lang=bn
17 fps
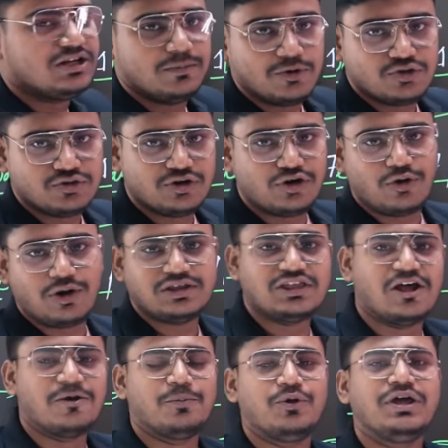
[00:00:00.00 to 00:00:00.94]
তিন বছরের হয়
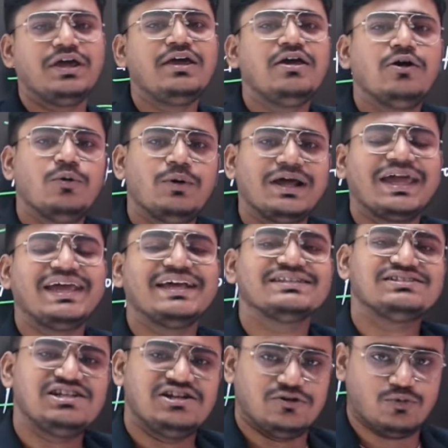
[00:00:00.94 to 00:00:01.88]
তারপরে ওটাকে
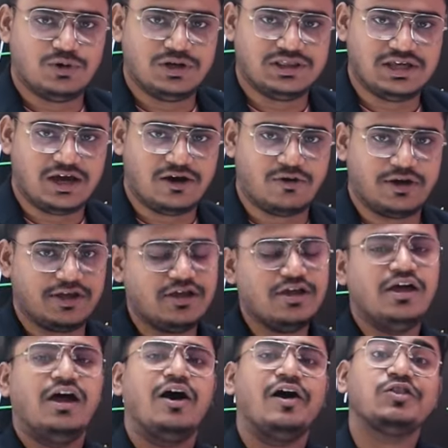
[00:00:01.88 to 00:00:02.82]
এক্সটেন্ড করে দেওয়া হয়
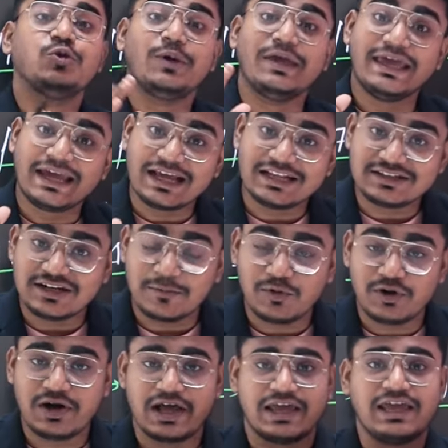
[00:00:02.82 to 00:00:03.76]
হয়তো এক্ষেত্রে
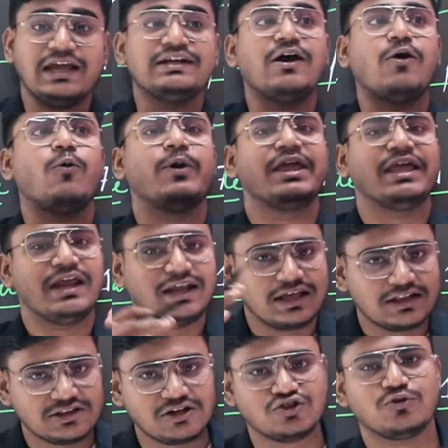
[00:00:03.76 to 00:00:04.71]
বলে রাখি এটা অনেকের
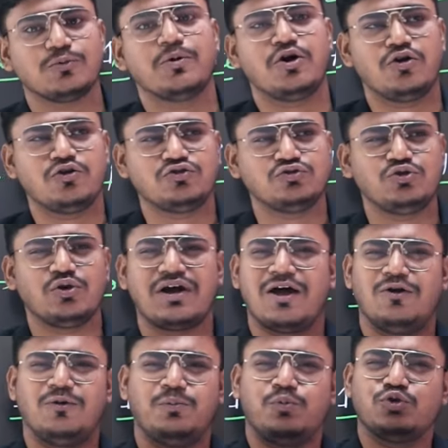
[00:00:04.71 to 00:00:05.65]
ক্ষেত্রে সুবর্ণ সুযোগ
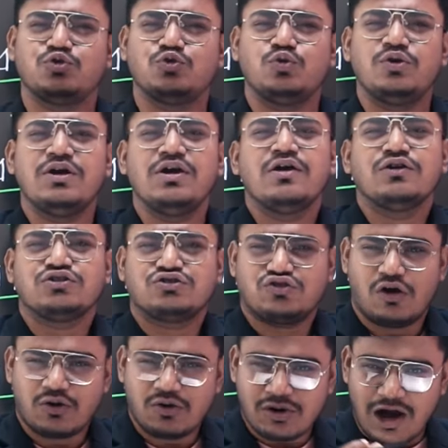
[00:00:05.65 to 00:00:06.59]
কারণ প্রচুর
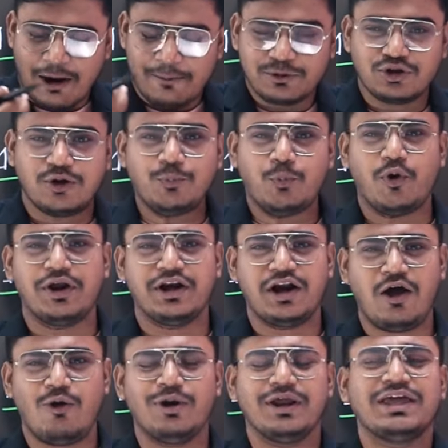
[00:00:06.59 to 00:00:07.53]
সংখ্যক আবেদন পড়ে
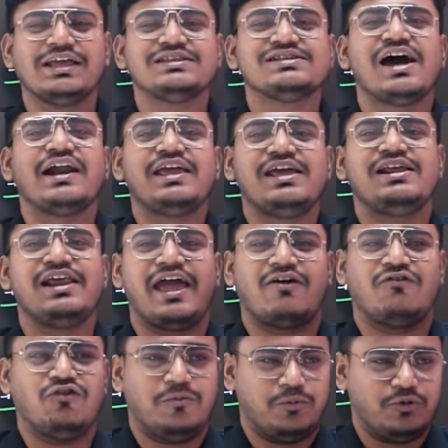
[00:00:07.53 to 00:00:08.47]
না অনেকে জানেই না
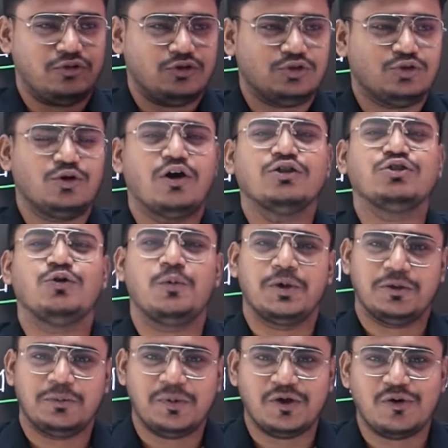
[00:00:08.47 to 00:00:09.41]
এখনও পর্যন্ত হয়তো
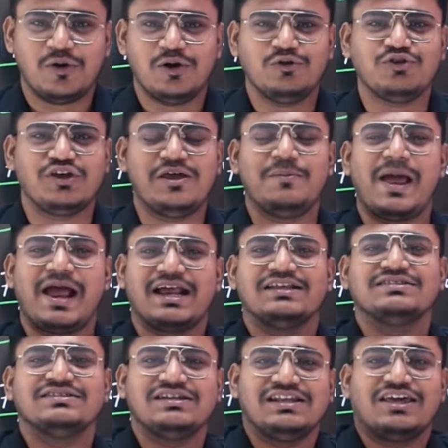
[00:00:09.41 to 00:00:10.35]
ওয়েস্ট বেঙ্গলের এই
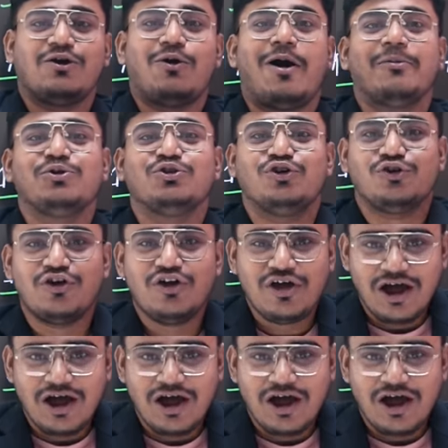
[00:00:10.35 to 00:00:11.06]
ভ্যাকেন্সি নিয়ে কেউ আবেদন